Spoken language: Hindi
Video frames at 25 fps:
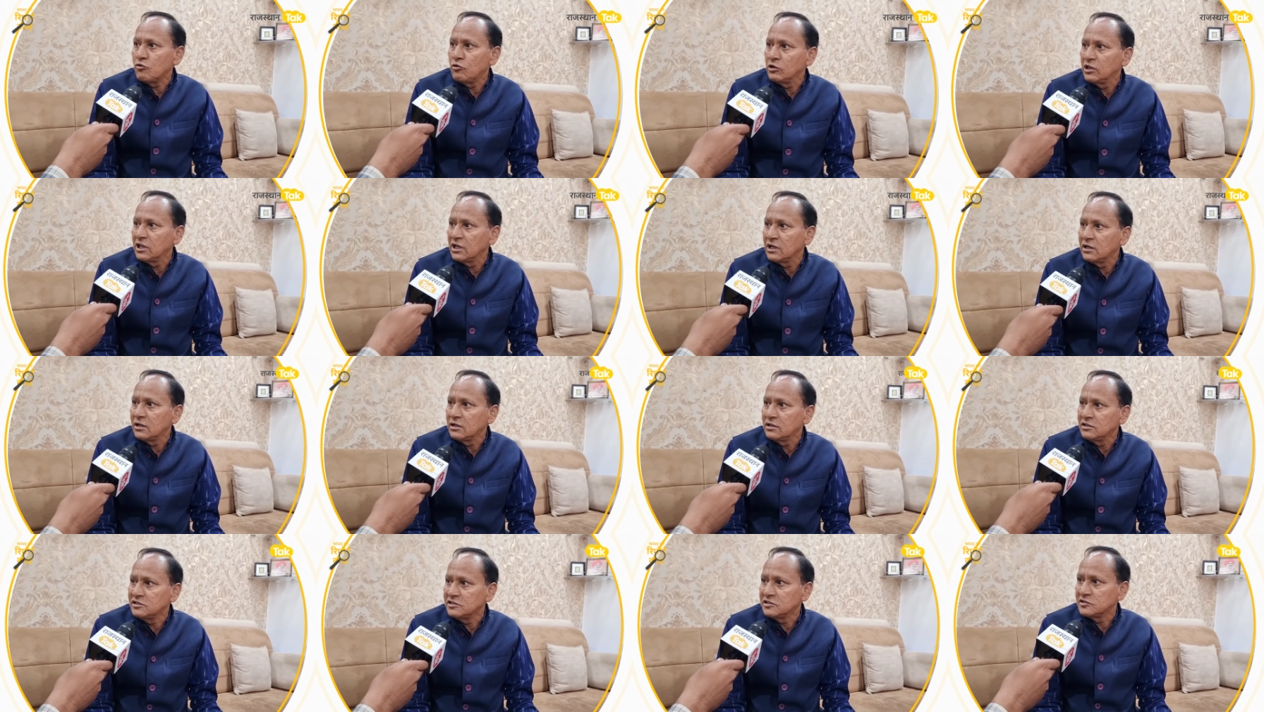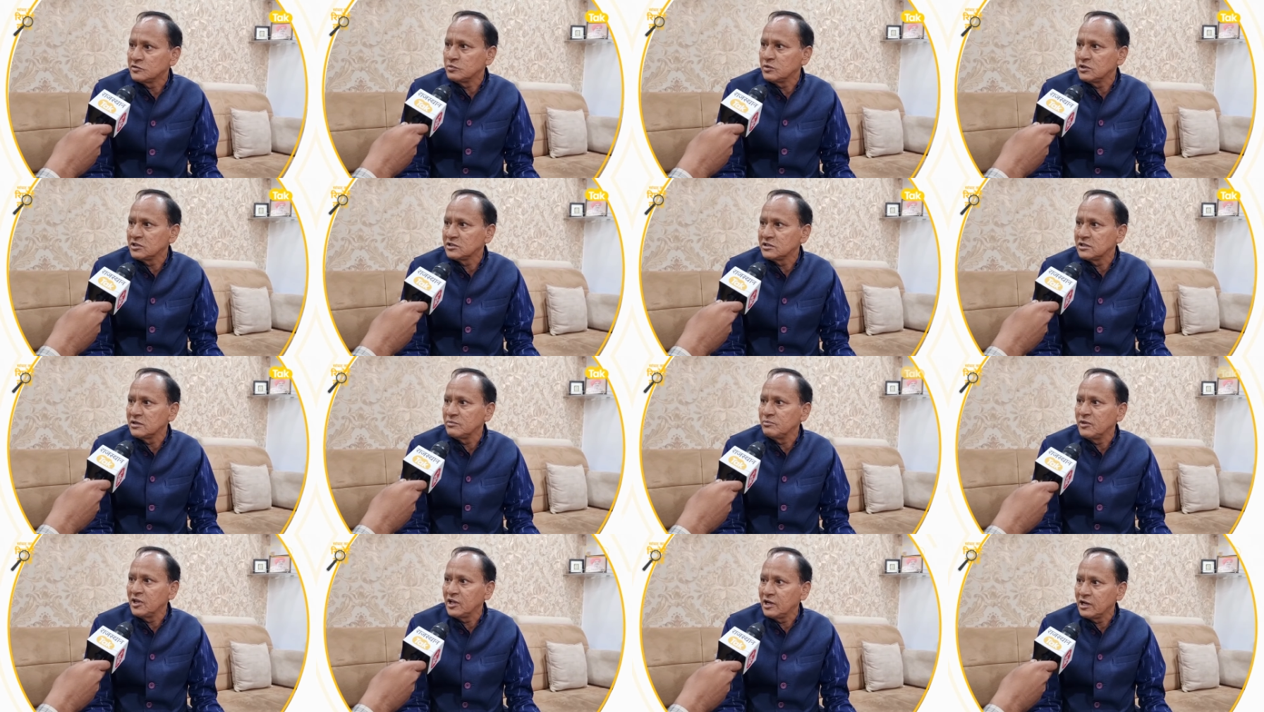खोले गए जिसमें
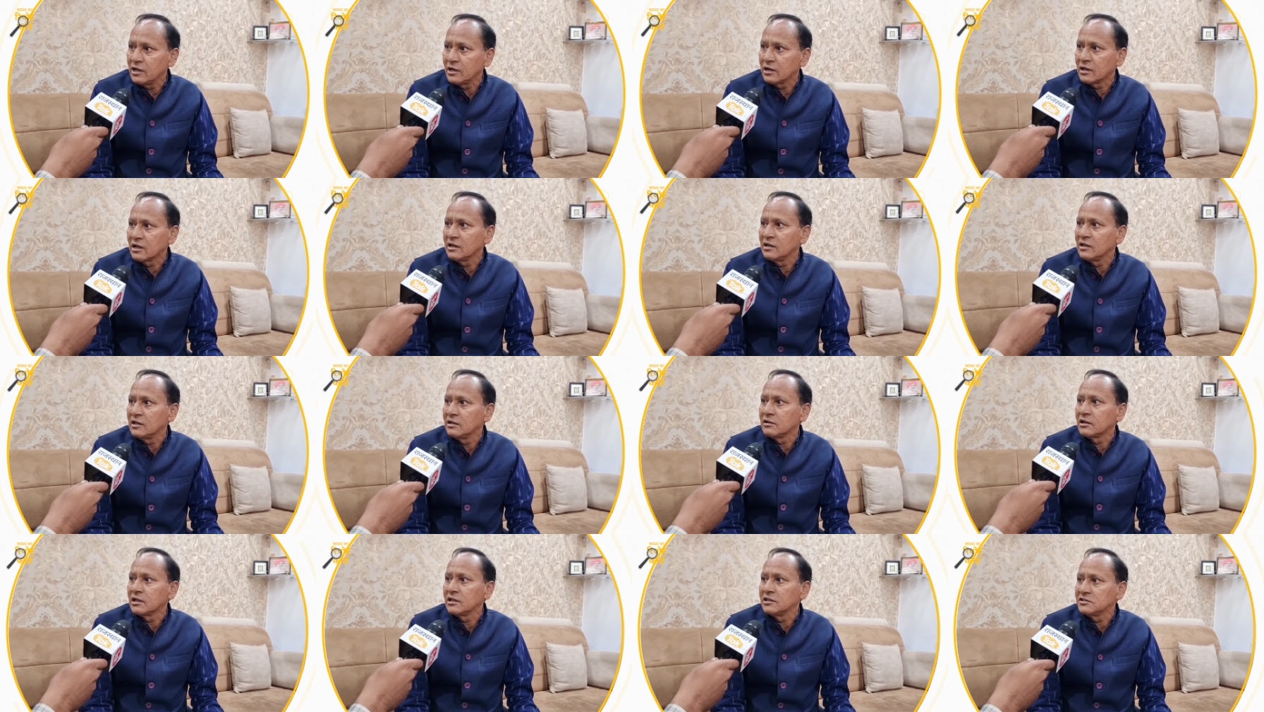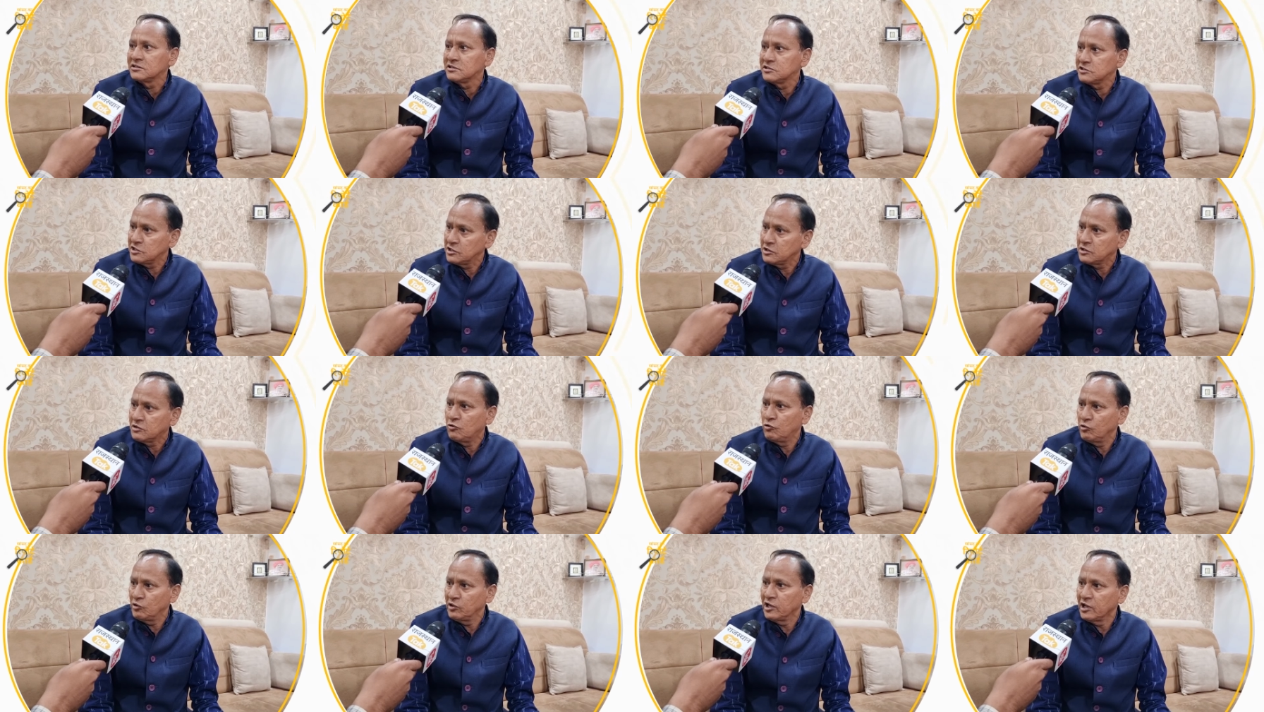से मेरे अकेले के छः
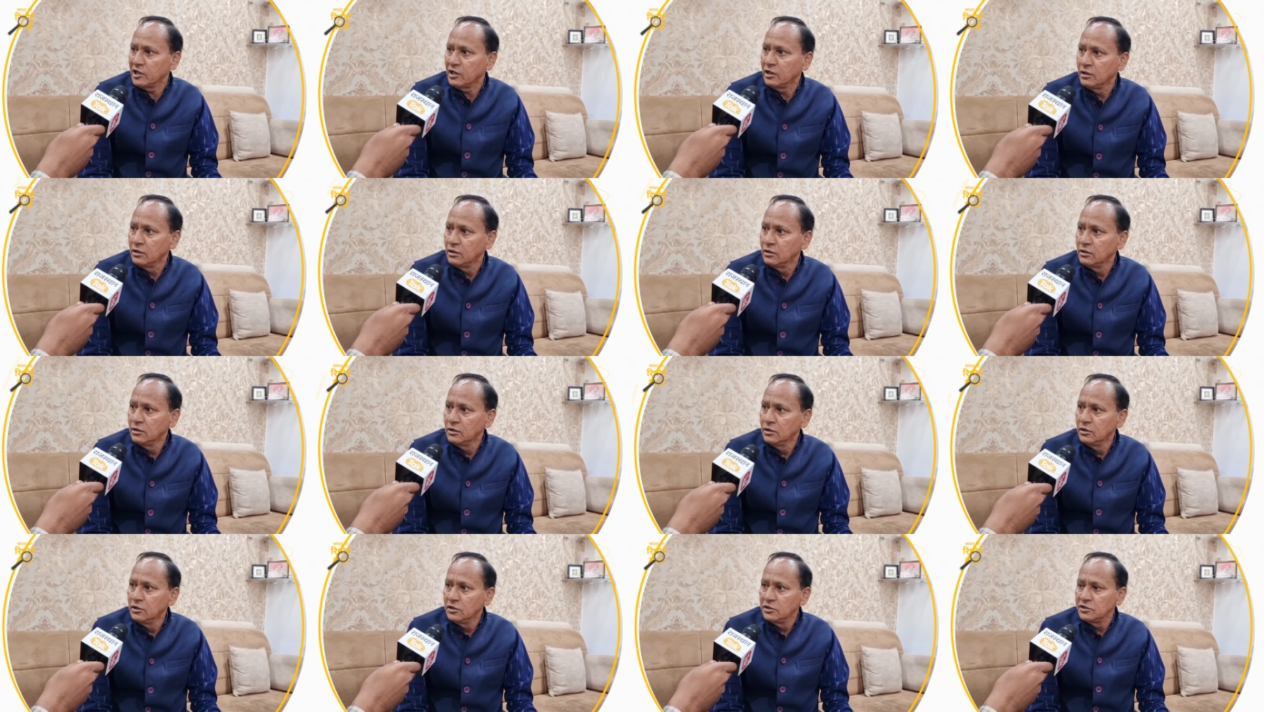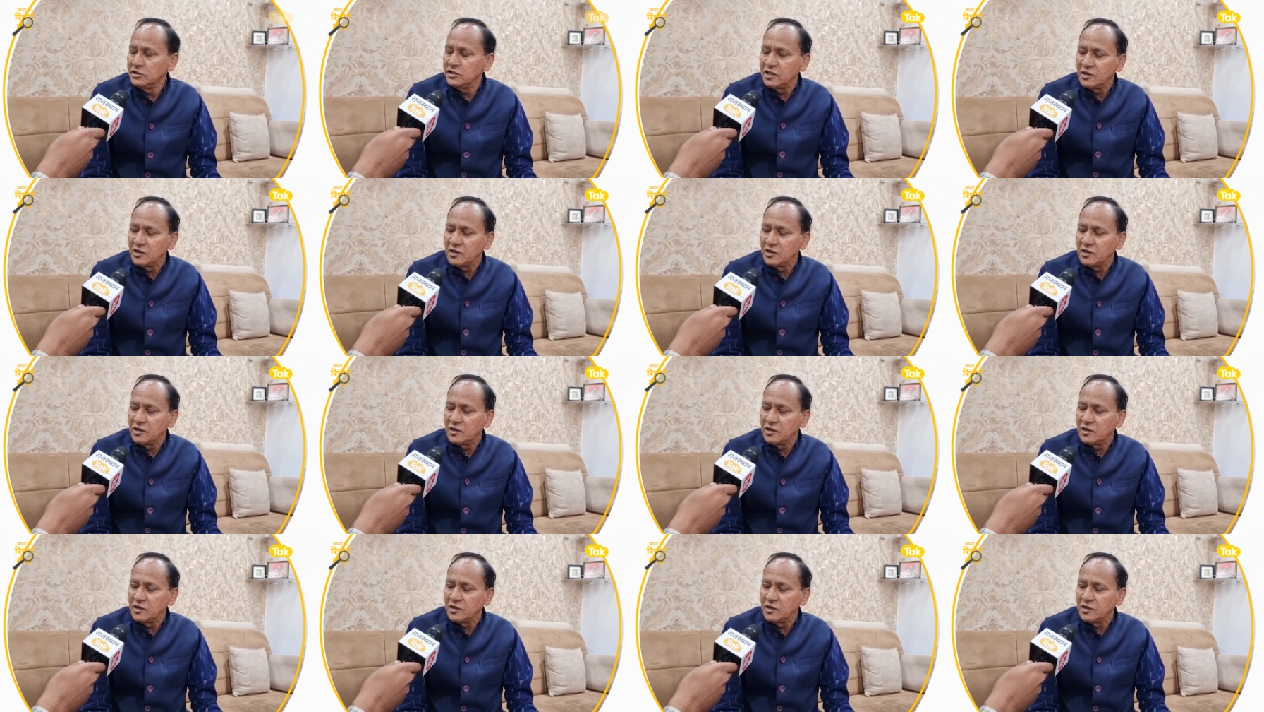खोले हम्म।